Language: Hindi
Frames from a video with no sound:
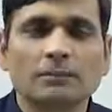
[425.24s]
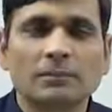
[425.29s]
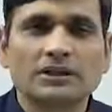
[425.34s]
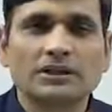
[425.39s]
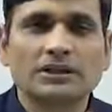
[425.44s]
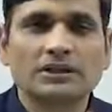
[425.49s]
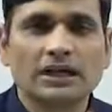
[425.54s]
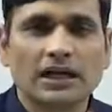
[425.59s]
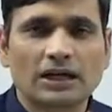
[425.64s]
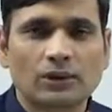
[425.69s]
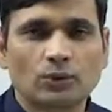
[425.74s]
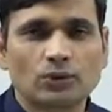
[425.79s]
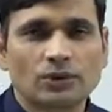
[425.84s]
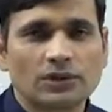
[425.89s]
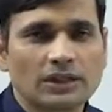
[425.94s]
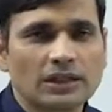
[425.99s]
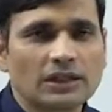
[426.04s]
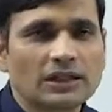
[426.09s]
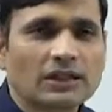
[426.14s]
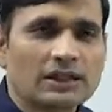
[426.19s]
मददगार
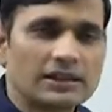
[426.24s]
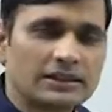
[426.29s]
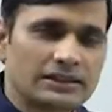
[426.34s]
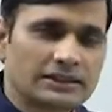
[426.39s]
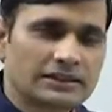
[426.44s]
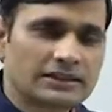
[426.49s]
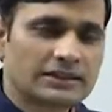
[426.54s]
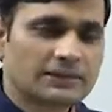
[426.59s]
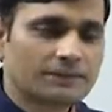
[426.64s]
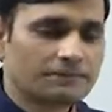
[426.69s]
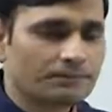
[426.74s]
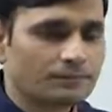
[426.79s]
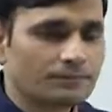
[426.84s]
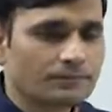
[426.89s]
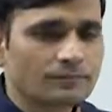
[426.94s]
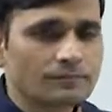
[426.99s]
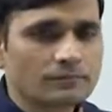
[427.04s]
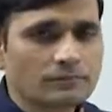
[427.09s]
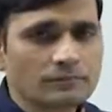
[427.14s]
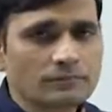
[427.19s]
होती है जैसे
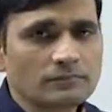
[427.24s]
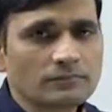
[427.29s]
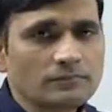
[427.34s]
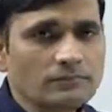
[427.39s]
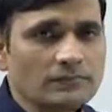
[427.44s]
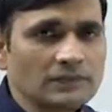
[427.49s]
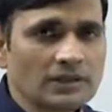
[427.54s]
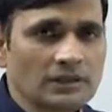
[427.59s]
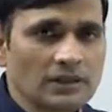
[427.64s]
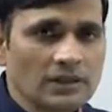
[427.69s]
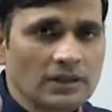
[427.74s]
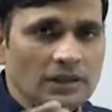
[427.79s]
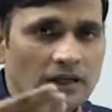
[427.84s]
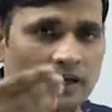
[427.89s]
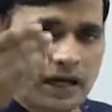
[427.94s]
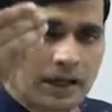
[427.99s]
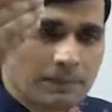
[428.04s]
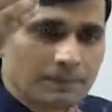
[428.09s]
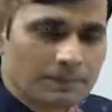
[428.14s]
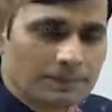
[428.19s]

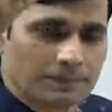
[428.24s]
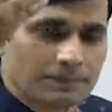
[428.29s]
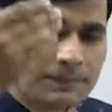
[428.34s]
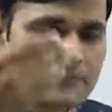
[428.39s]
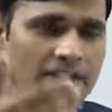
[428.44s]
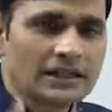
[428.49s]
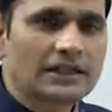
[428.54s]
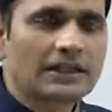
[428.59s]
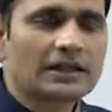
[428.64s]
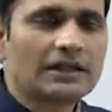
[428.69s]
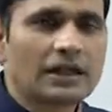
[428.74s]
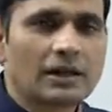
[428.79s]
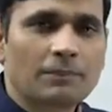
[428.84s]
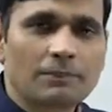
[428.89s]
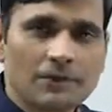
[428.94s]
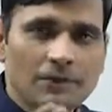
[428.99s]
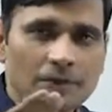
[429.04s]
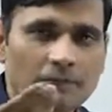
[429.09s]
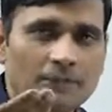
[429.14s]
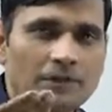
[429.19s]
आप देखें
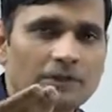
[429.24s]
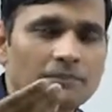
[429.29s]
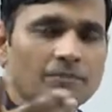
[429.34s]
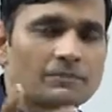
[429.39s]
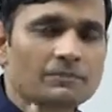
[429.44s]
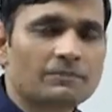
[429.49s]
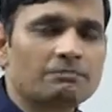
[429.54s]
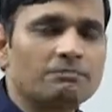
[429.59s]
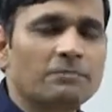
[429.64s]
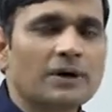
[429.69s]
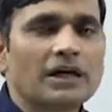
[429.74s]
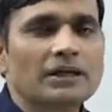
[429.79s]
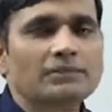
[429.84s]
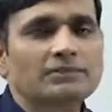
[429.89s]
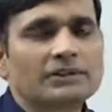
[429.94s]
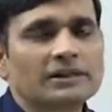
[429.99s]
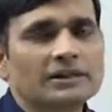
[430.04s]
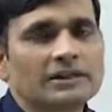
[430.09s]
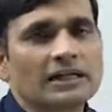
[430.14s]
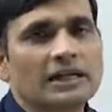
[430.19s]
आपने अपने
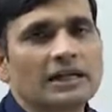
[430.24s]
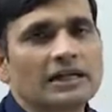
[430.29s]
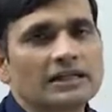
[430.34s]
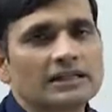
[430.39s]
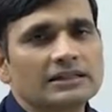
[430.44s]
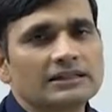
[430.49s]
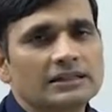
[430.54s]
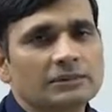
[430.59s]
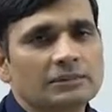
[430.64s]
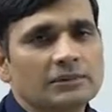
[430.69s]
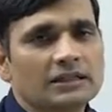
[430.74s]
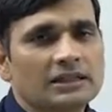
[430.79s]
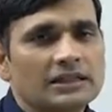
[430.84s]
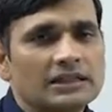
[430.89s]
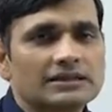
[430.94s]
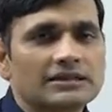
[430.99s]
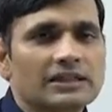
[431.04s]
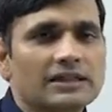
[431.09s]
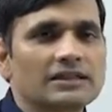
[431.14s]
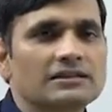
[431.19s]
प्रिलिम्स की तैयारी के समय
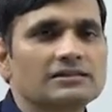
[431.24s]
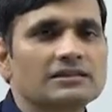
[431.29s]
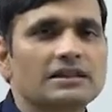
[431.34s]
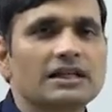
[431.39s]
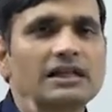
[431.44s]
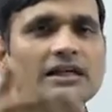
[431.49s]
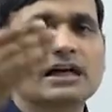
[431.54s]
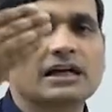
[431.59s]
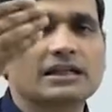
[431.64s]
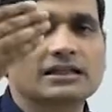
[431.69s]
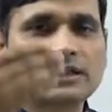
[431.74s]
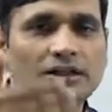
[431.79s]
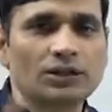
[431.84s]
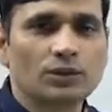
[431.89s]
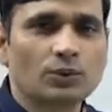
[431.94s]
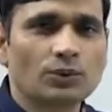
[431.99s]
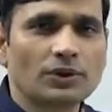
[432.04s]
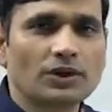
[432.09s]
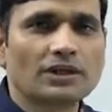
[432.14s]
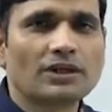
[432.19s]
ढेर सारे डे याद किए
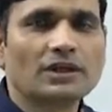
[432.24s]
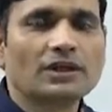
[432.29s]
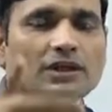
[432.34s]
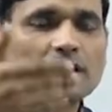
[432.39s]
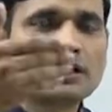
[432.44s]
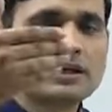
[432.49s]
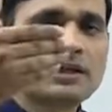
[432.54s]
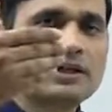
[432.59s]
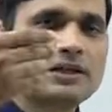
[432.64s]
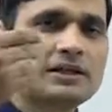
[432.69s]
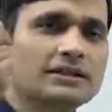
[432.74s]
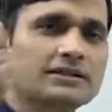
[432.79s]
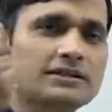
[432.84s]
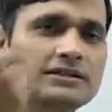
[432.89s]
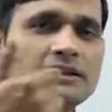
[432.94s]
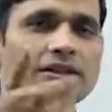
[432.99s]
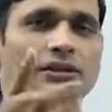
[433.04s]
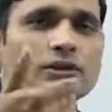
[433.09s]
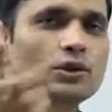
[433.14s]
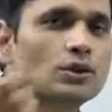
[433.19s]
होंगे कि किस
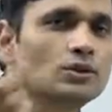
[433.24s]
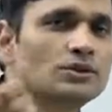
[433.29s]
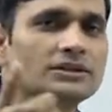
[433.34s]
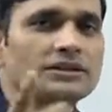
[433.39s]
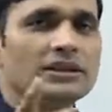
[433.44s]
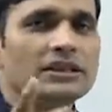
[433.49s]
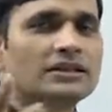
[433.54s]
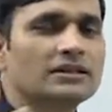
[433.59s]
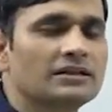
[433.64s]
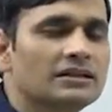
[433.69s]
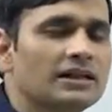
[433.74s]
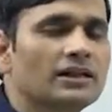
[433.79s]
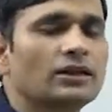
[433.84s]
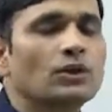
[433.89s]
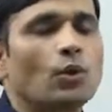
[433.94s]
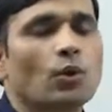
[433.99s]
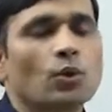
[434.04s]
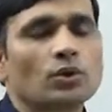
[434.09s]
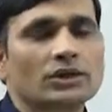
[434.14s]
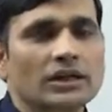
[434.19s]
दिन कौन सा दिन
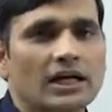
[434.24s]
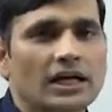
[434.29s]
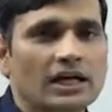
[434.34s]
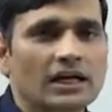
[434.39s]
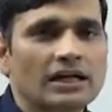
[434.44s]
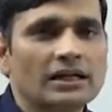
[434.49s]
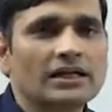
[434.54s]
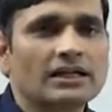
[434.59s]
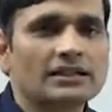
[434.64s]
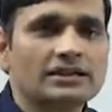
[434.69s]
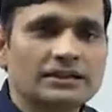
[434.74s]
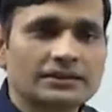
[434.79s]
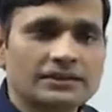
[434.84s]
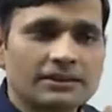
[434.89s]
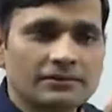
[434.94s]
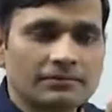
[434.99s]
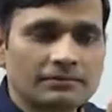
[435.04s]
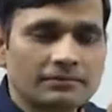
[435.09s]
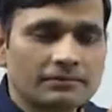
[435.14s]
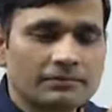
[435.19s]
होता है
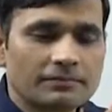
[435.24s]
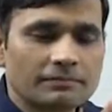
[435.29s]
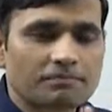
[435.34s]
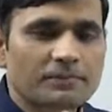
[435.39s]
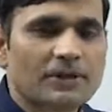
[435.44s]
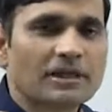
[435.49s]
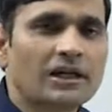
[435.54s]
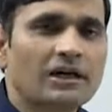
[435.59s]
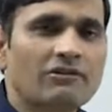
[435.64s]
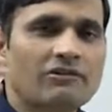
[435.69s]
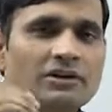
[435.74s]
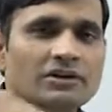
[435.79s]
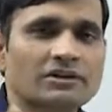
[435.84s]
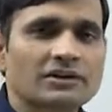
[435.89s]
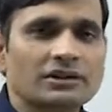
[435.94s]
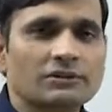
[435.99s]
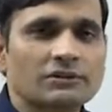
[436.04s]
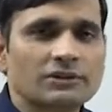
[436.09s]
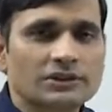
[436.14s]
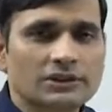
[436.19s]
जैसे पर्यावरण
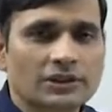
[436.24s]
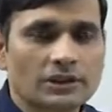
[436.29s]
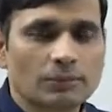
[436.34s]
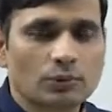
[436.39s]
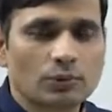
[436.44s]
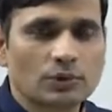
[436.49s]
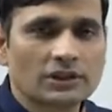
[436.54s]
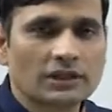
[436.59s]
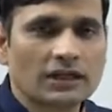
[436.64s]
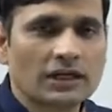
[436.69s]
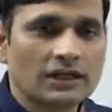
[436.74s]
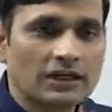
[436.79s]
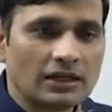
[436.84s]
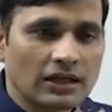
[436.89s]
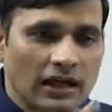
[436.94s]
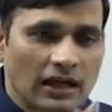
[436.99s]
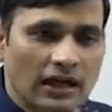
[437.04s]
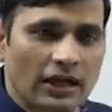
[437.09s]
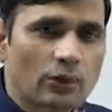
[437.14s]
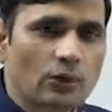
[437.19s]
दिवस कब होता है
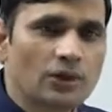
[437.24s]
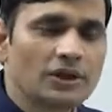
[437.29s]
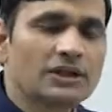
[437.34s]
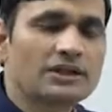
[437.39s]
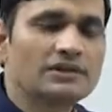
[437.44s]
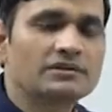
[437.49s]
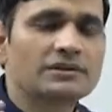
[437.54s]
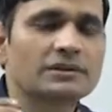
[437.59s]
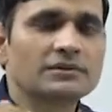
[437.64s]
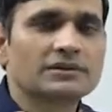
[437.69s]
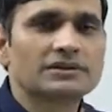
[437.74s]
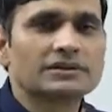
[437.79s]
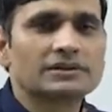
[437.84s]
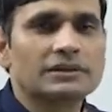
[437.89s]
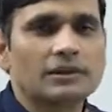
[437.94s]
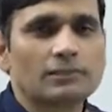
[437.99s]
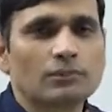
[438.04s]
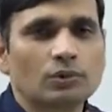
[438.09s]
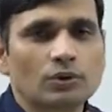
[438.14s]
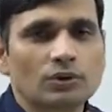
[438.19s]
आयोडीन दिवस
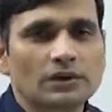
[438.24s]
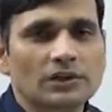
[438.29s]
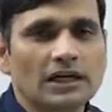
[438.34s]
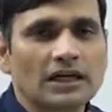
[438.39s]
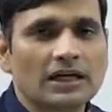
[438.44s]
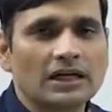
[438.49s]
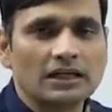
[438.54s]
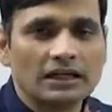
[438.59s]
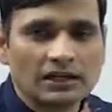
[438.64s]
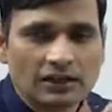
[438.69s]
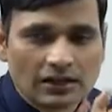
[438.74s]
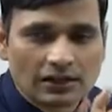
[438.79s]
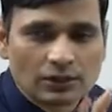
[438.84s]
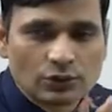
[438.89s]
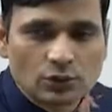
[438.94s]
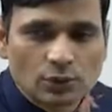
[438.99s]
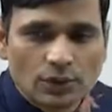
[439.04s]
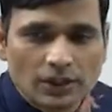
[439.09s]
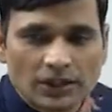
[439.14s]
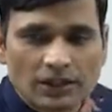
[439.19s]
कब होता है
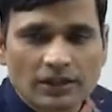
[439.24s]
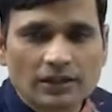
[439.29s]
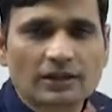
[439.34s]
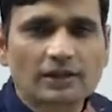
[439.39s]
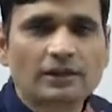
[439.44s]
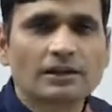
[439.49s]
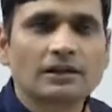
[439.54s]
जो है